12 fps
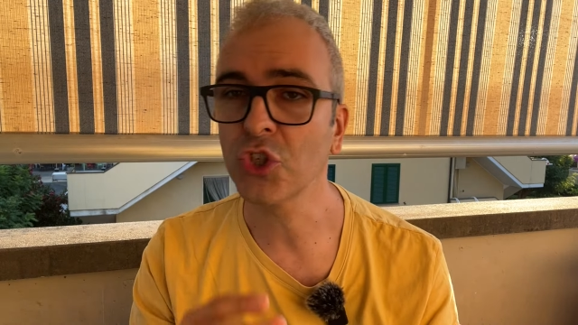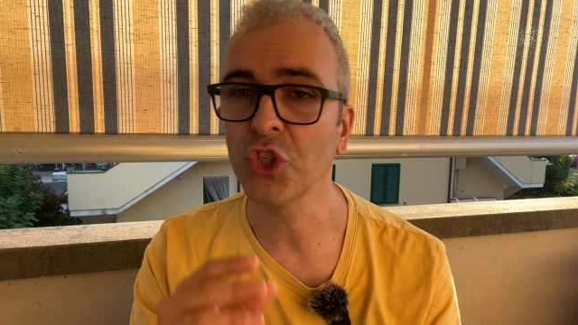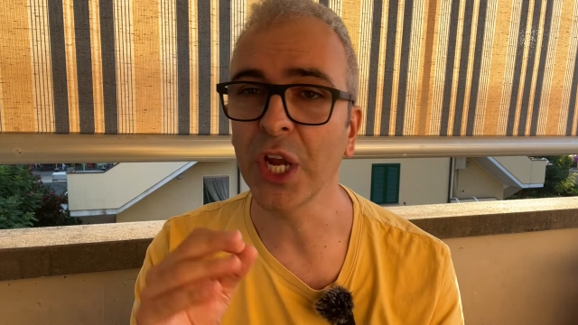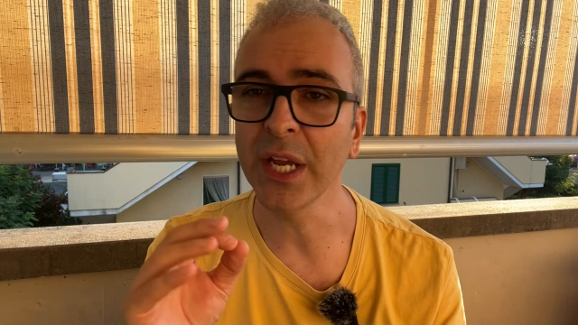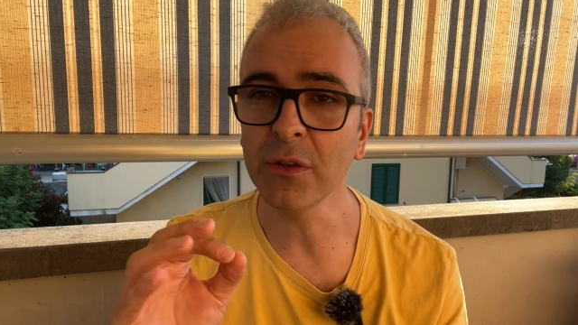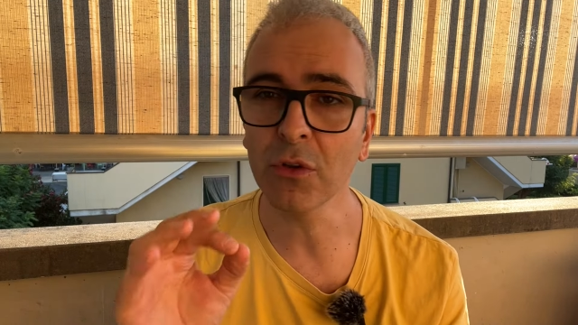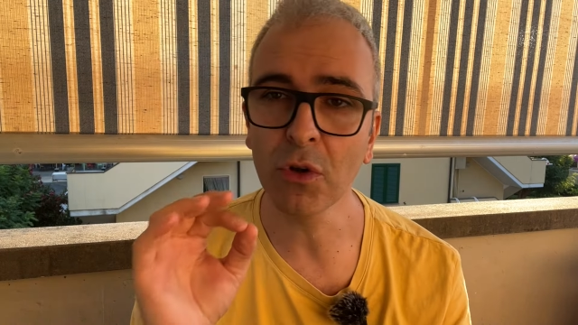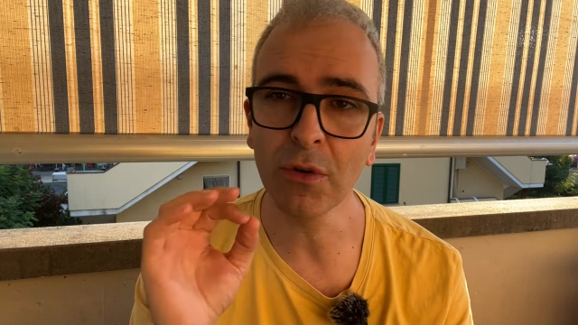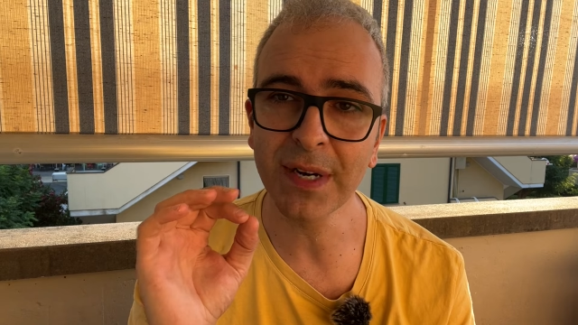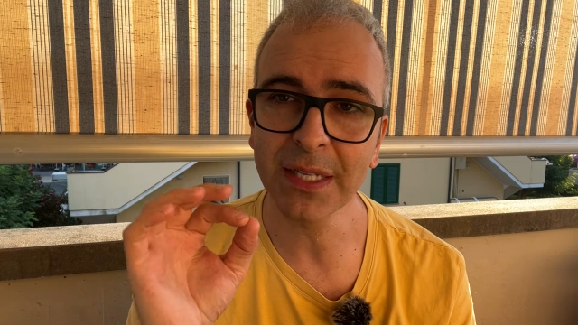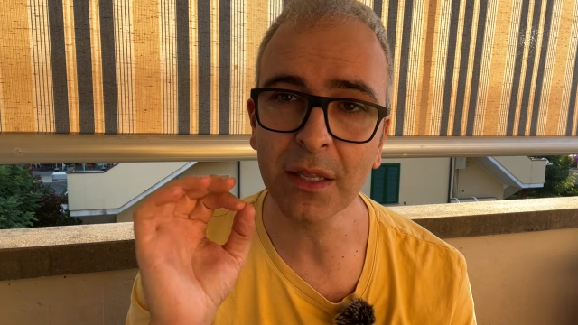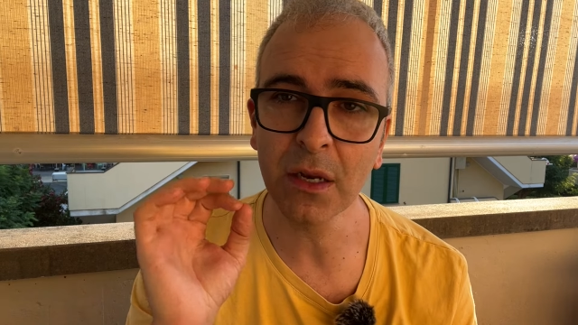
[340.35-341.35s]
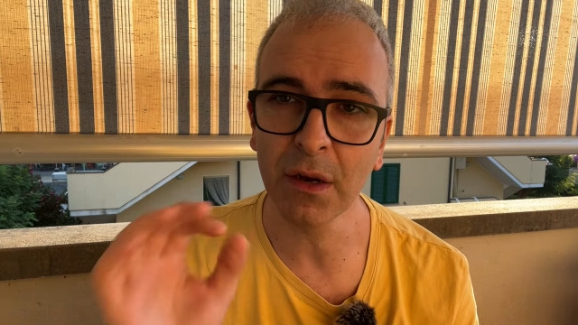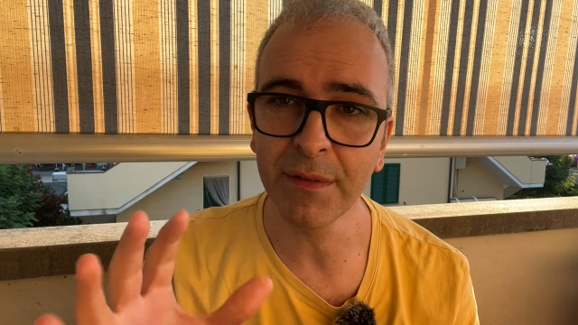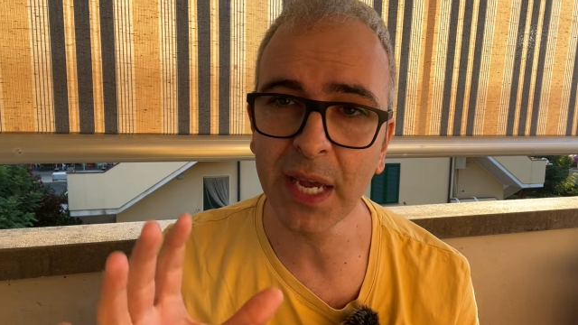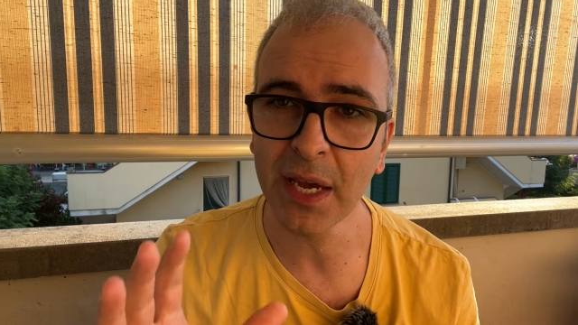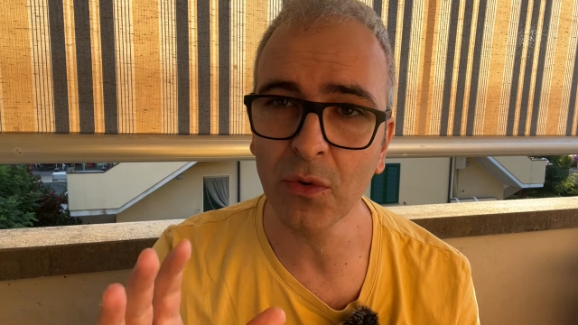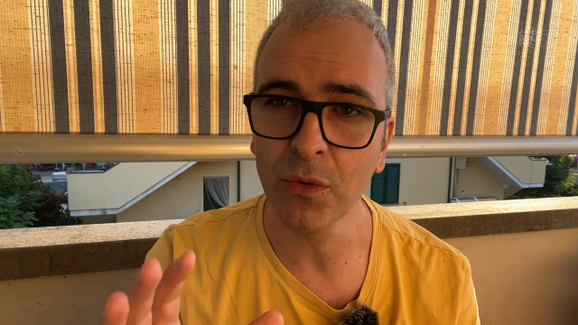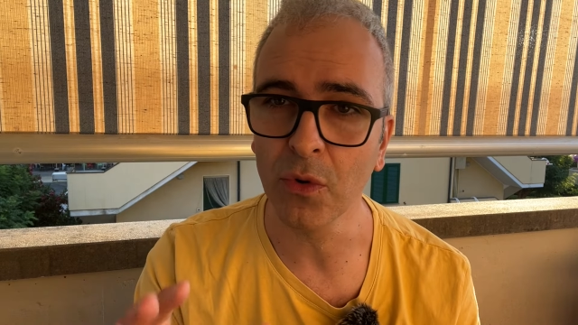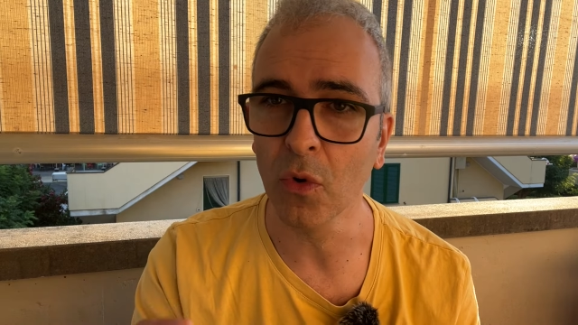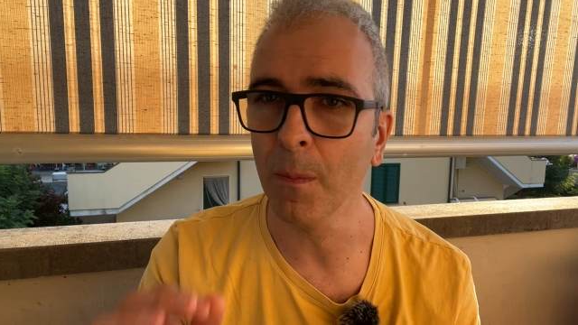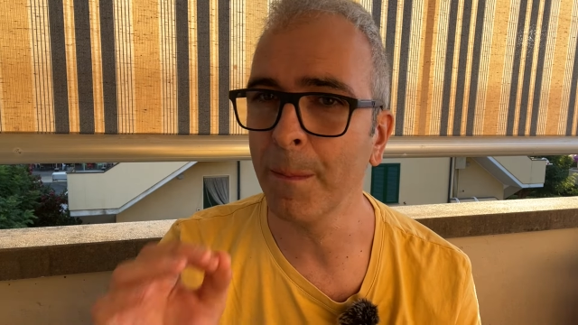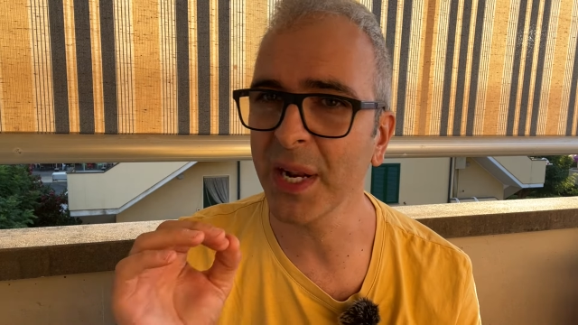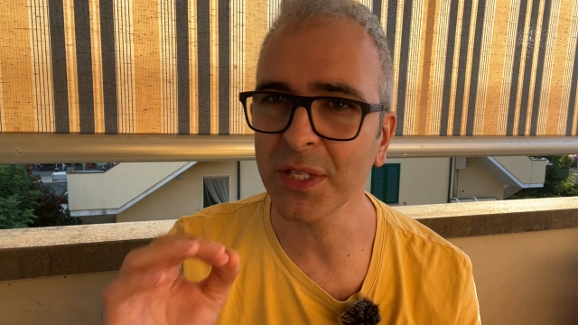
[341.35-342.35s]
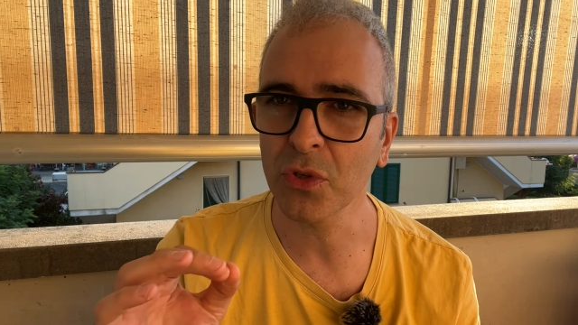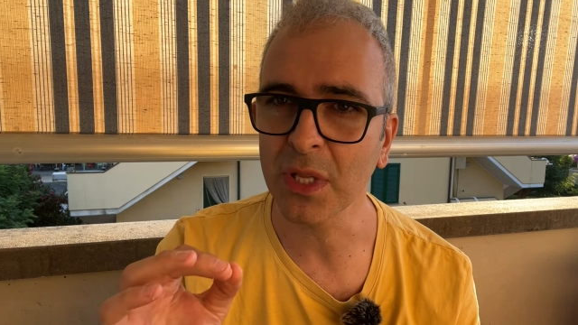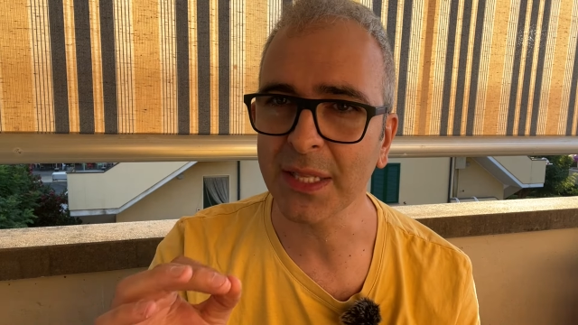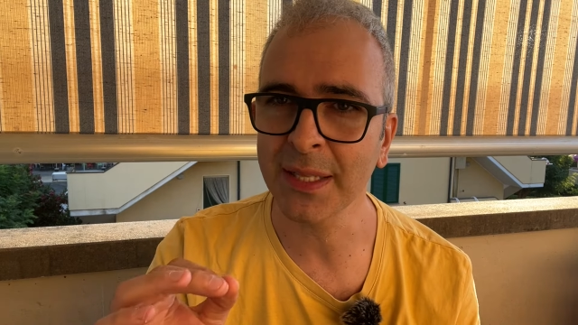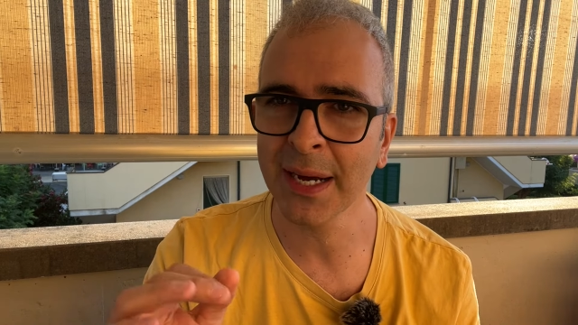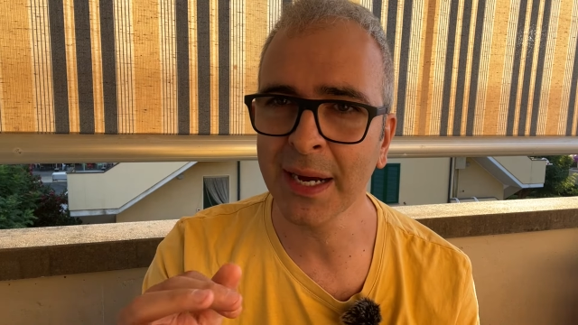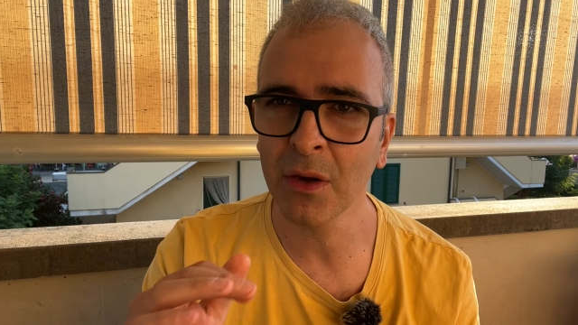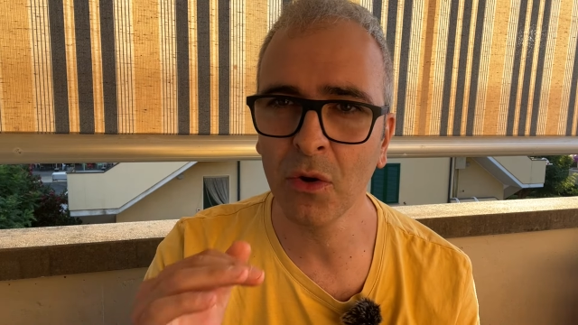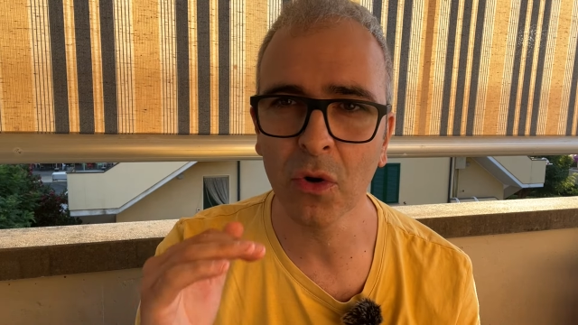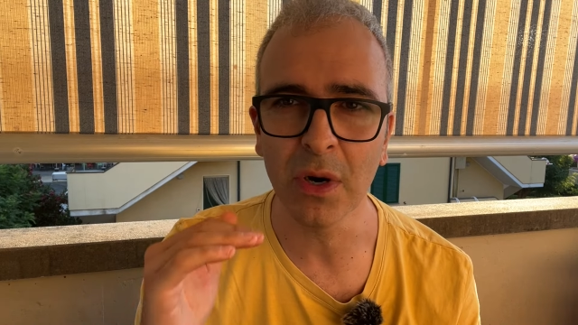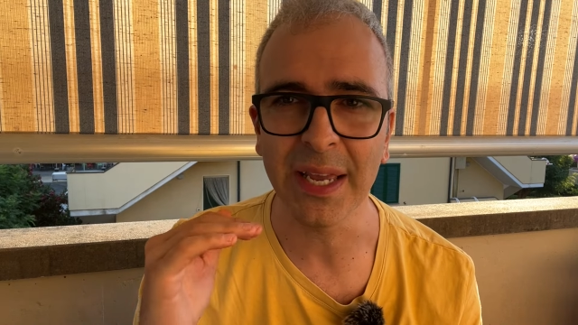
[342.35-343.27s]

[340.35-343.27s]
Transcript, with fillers: 199 euro, un prezzo d'attacco